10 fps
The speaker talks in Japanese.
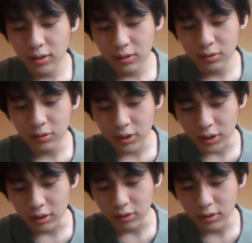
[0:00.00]
ふう
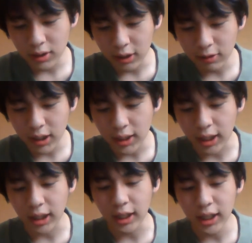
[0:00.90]
に言ってくれた
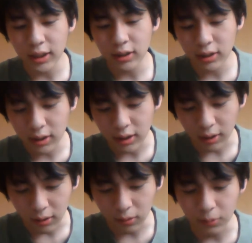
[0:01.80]
んかなっ
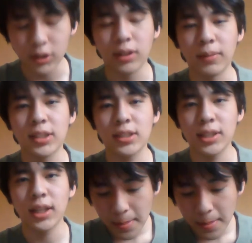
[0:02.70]
て思ってます。